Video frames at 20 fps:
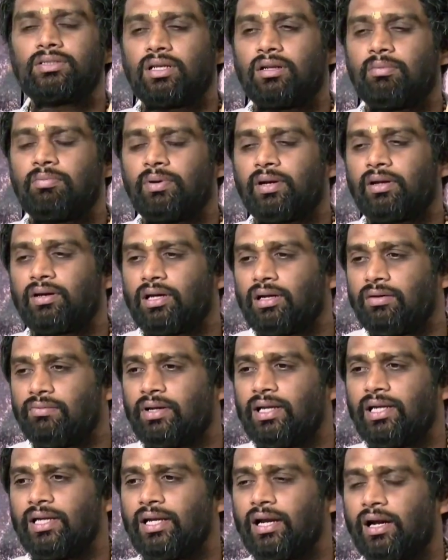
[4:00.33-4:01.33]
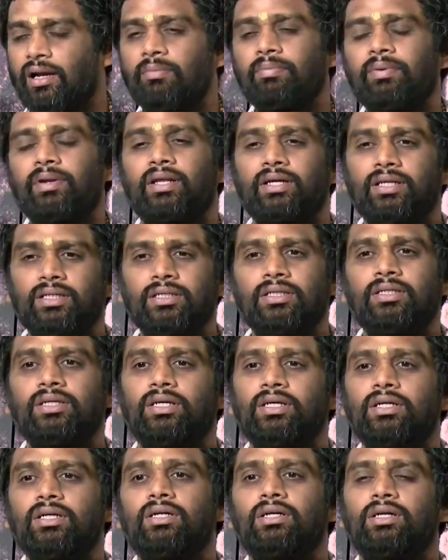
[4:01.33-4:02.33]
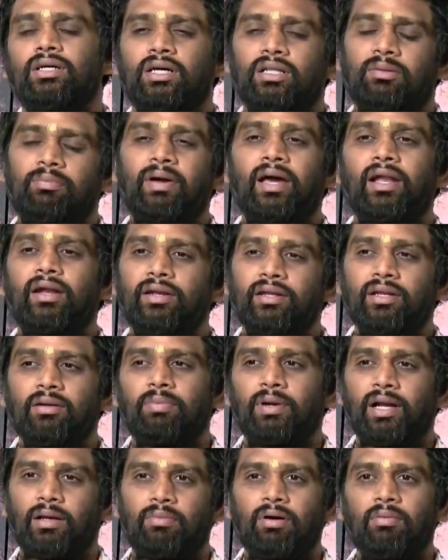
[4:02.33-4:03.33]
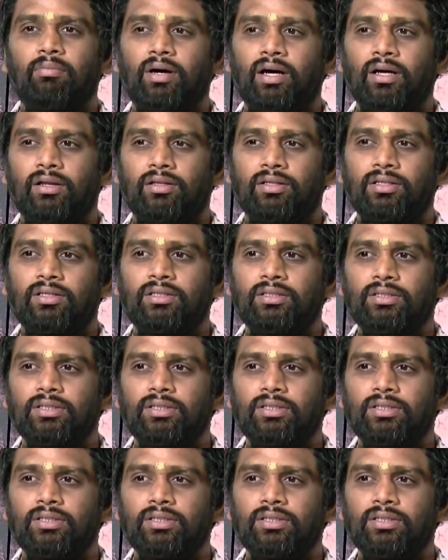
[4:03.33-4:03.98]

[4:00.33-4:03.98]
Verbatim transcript: சில படங்கள் வெளியான பிறகு அது பேன் இண்டியன் படமாக மாறுது